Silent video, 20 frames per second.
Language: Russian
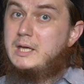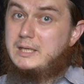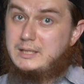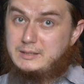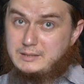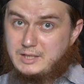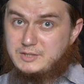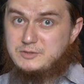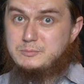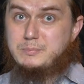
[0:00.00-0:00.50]
И
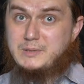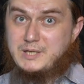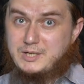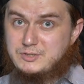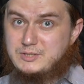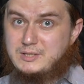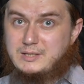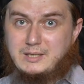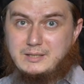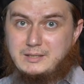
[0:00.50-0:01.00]
наш
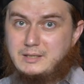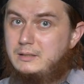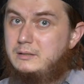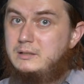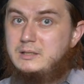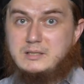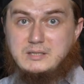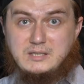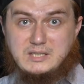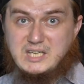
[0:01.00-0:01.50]
прежний
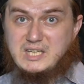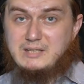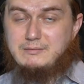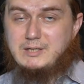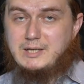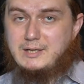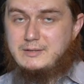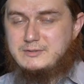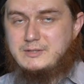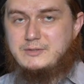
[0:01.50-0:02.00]
канал не
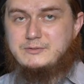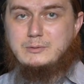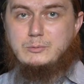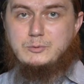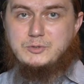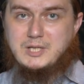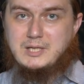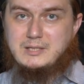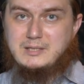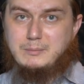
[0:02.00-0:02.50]
является
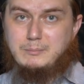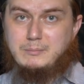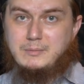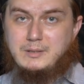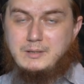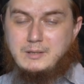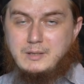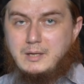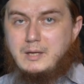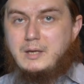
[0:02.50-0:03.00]
исключением.
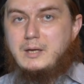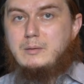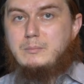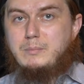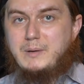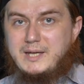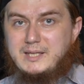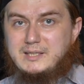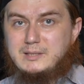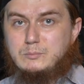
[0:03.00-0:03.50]

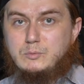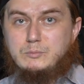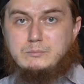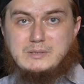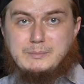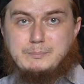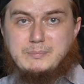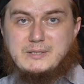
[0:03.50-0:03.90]
Поэтому мы